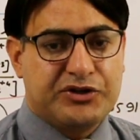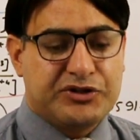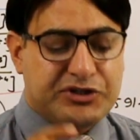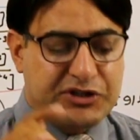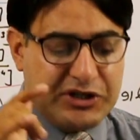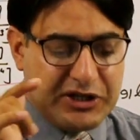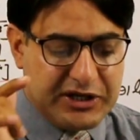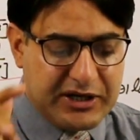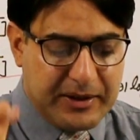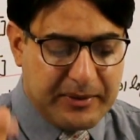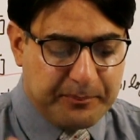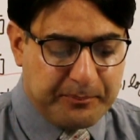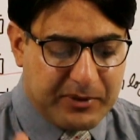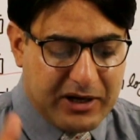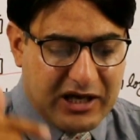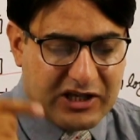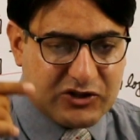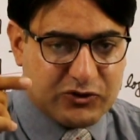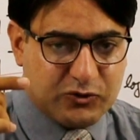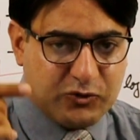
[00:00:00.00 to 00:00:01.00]
सीरियम
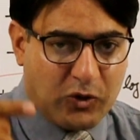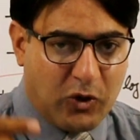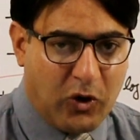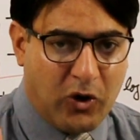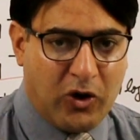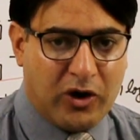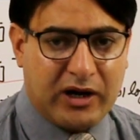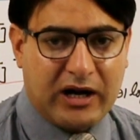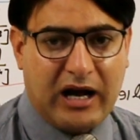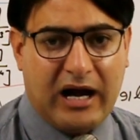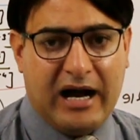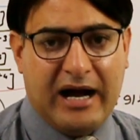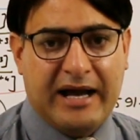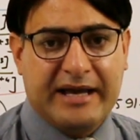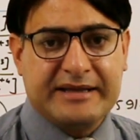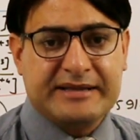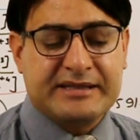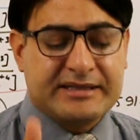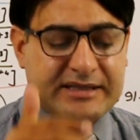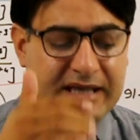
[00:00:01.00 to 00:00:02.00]
प्लस फोर
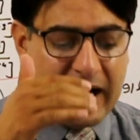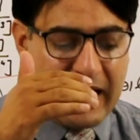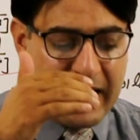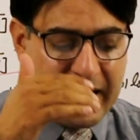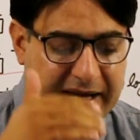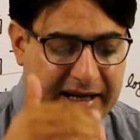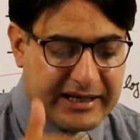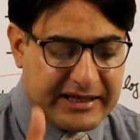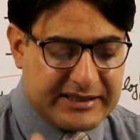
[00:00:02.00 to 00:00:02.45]
आयन सारे